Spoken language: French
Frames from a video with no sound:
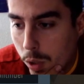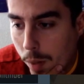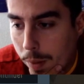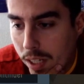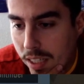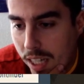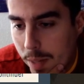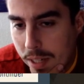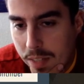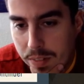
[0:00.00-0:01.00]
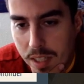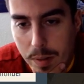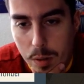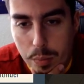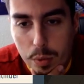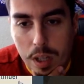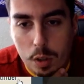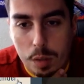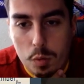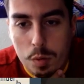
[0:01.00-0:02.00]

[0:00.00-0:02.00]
va prendre, et bien évidemment, le plus grand club du